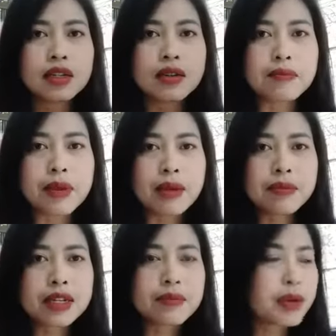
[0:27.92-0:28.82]
แป๊บห
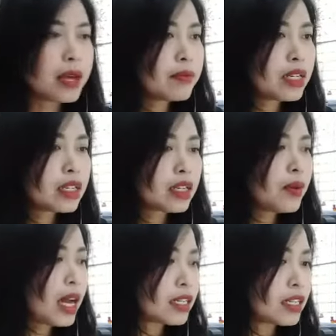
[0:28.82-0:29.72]
นึ่งแป๊บหนึ่งระห
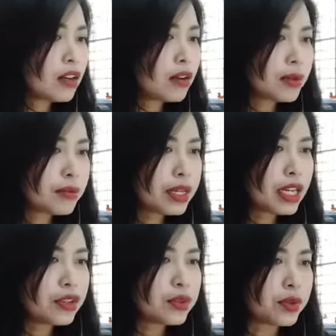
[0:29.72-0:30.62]
ว่างที่รอเพื่อ
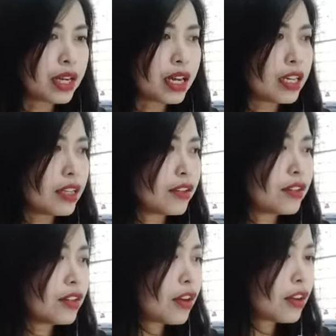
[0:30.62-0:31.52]
นๆอยู่นะคะ เดี๋ยวเขา
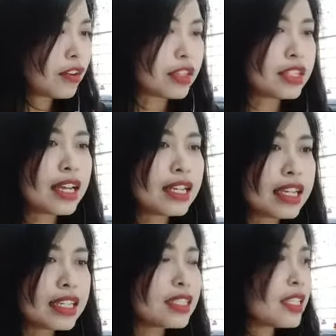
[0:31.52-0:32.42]
น้อยขออนุญาตเช็
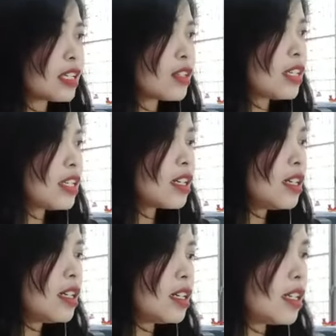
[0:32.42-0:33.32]
คเสียงตัวเองก่อน